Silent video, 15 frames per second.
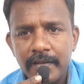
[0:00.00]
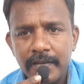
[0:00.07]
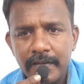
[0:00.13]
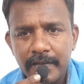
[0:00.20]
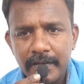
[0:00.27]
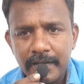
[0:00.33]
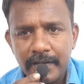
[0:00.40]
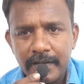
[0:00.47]

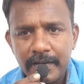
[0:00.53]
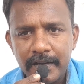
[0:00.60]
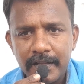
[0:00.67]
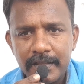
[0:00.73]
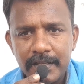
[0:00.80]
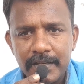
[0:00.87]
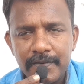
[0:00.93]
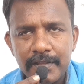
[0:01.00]
ஏன்னா
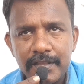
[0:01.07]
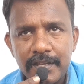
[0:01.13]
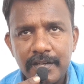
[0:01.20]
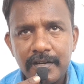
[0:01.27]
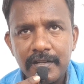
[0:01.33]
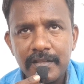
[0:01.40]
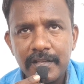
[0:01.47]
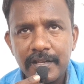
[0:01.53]
ரெண்டாயிரத்தி இருபத்தி
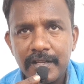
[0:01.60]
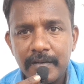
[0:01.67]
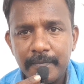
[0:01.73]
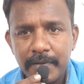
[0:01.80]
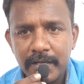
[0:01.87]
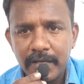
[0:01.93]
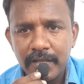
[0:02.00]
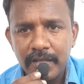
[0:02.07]
நாலு தேர்தல்
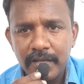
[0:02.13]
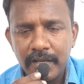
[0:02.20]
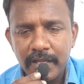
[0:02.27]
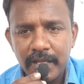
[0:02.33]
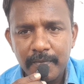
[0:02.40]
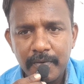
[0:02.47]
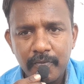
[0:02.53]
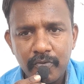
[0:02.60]
பிறகு தான்
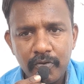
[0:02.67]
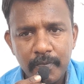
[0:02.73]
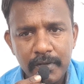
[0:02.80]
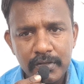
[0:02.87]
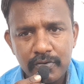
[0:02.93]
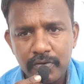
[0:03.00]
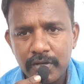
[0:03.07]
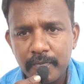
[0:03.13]
எதையுமே
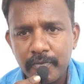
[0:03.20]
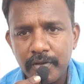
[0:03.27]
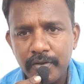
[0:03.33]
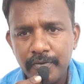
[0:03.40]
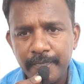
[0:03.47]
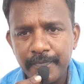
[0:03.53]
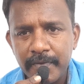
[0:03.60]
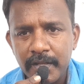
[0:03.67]
முழுமையாக சொல்ல
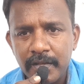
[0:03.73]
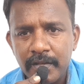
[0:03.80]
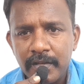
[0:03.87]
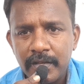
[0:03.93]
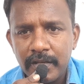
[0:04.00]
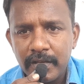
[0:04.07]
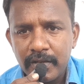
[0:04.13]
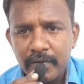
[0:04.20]
முடியும்
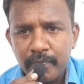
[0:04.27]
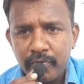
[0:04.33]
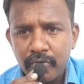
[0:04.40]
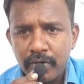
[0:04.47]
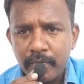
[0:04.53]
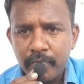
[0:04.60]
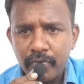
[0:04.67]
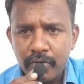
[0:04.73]
ஏன்னா
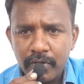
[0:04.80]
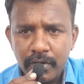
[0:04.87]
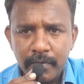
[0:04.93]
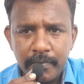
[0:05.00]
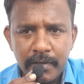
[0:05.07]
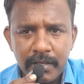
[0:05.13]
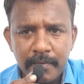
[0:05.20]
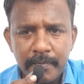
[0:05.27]
போகிற போக்கும்
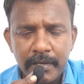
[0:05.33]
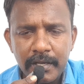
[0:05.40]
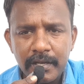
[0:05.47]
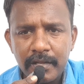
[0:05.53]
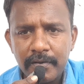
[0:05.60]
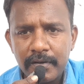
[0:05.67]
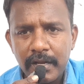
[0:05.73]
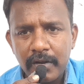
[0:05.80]
அப்படி தான்
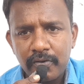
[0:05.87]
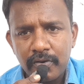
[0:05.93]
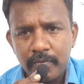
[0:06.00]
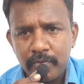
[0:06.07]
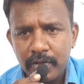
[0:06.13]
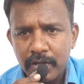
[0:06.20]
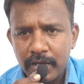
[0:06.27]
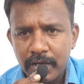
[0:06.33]
பேக்குது
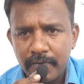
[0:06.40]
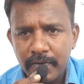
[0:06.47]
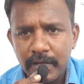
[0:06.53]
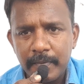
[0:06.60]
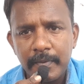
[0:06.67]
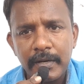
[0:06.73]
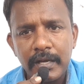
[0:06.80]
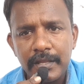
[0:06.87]
லாக்டவுன் போவதற்கான
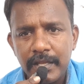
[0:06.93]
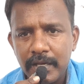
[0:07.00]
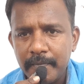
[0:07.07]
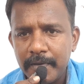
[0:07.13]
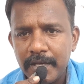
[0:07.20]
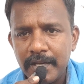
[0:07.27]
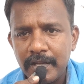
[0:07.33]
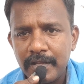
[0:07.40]
வாய்ப்புகள்
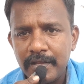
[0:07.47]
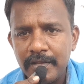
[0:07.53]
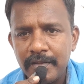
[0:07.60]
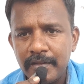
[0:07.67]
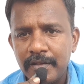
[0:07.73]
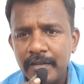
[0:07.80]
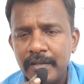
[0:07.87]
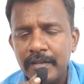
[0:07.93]
அதிகமாக இருக்குது
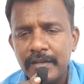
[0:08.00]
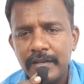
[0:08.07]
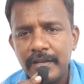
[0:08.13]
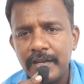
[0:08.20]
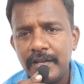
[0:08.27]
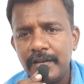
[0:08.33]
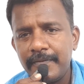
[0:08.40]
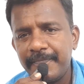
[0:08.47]
ஏன்னா